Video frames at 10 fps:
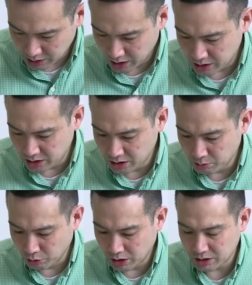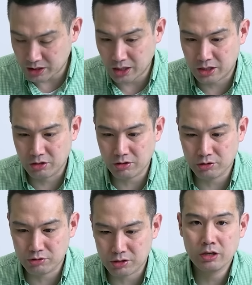자, 이 모양 잘
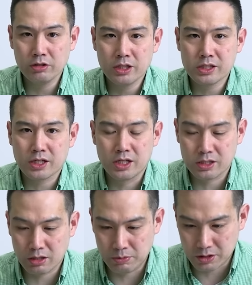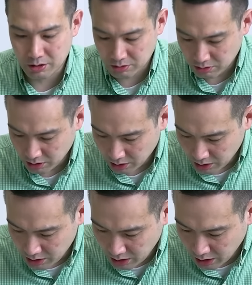기억해 두시라. 현대차, 기아차랑 비슷하죠.
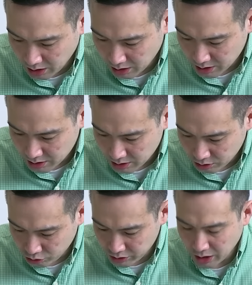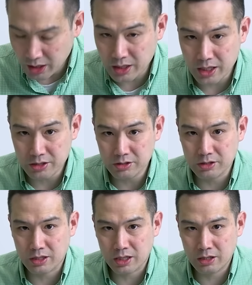이게 추세가
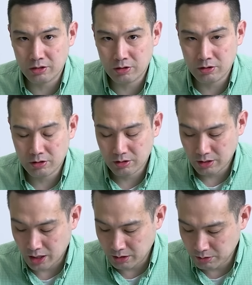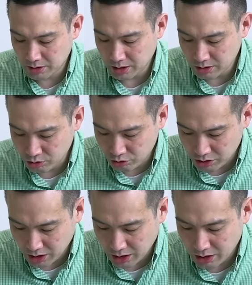깨졌을까요? 아니면 상승
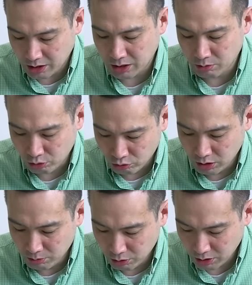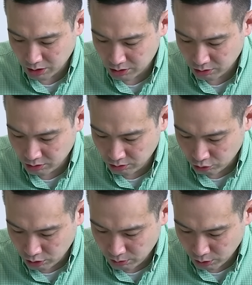추세일까요? 아니면 눌림목일까요? 저는
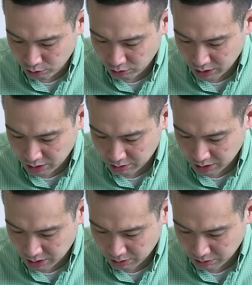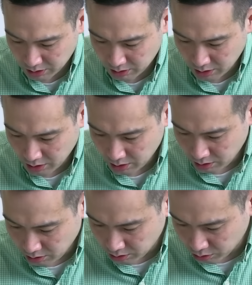눌림목 구간이라고 생각합니다.
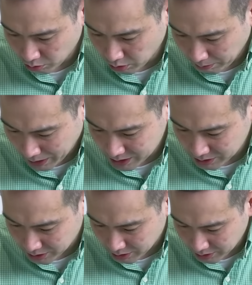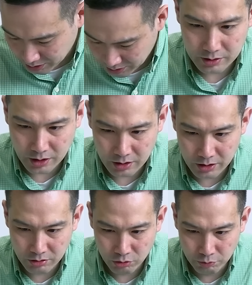여기서 좀 더 빠졌어요. 그죠? 자,
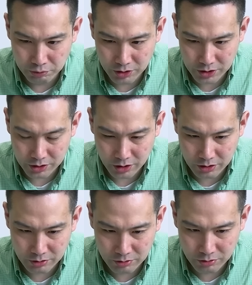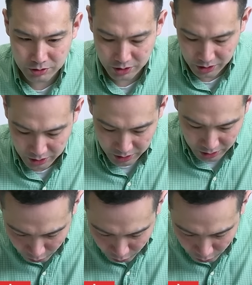이건 오픈엣지 테크놀로지